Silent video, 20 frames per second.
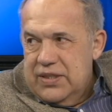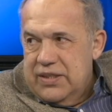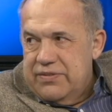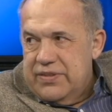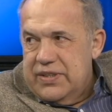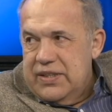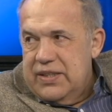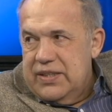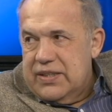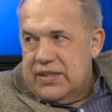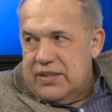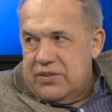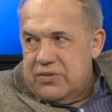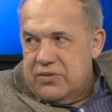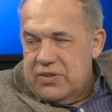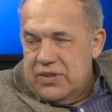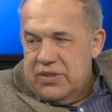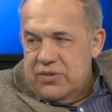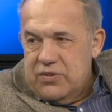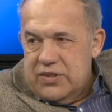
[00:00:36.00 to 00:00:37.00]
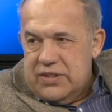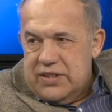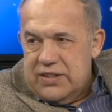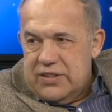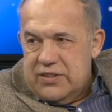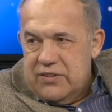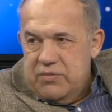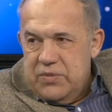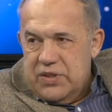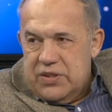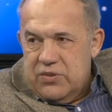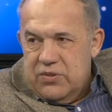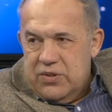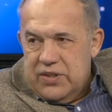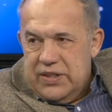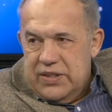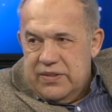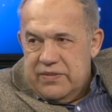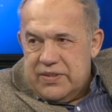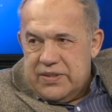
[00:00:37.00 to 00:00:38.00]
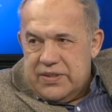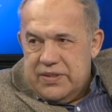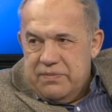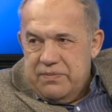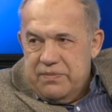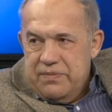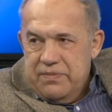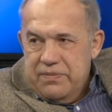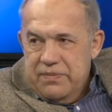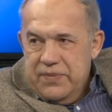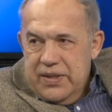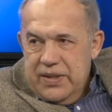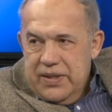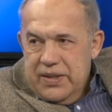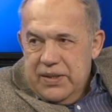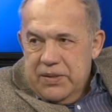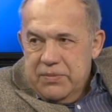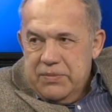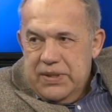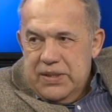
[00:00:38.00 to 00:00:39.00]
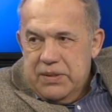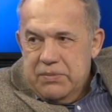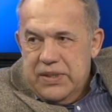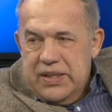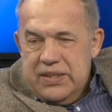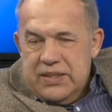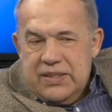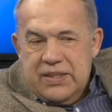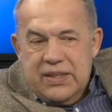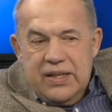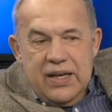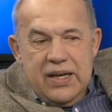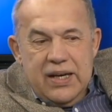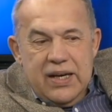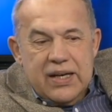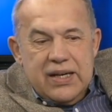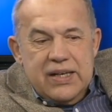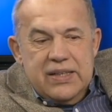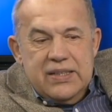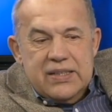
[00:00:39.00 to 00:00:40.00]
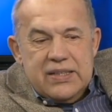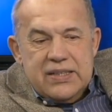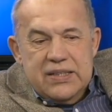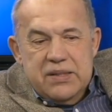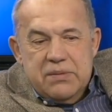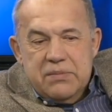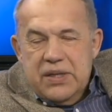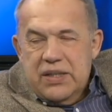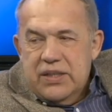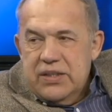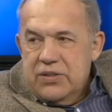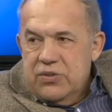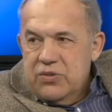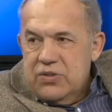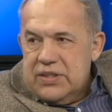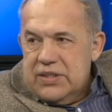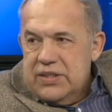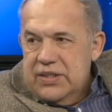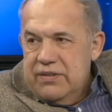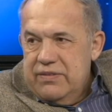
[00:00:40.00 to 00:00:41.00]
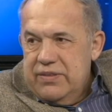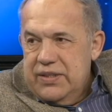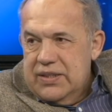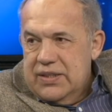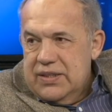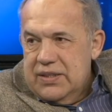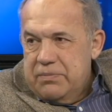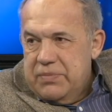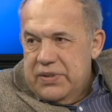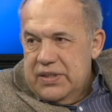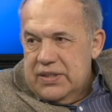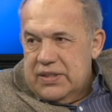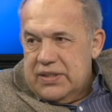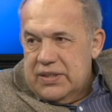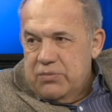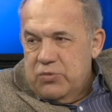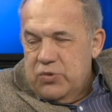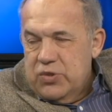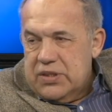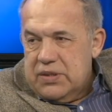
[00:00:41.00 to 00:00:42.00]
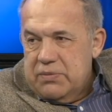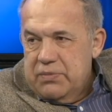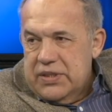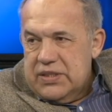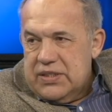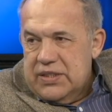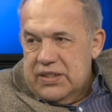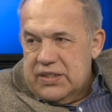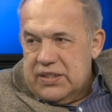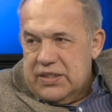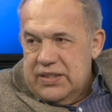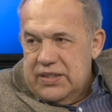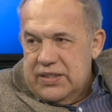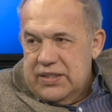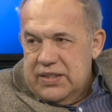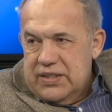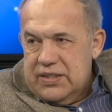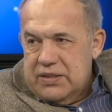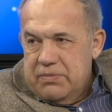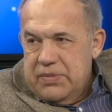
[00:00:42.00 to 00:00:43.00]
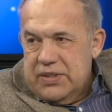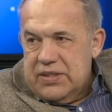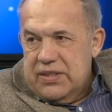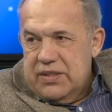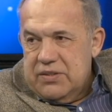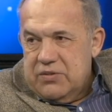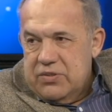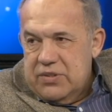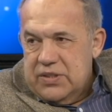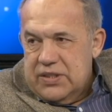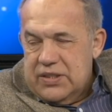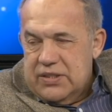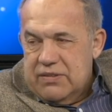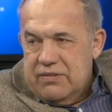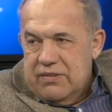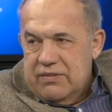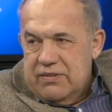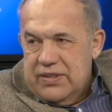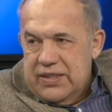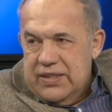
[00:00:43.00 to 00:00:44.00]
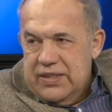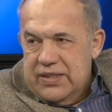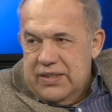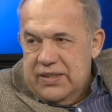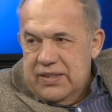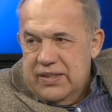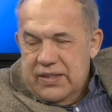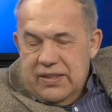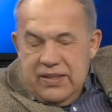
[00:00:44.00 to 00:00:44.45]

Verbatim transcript: дифтерит, который носится в метро Киевском. Понимаете? Конечно, молодежь, не видя перед собой смысла жизни, смысла существования,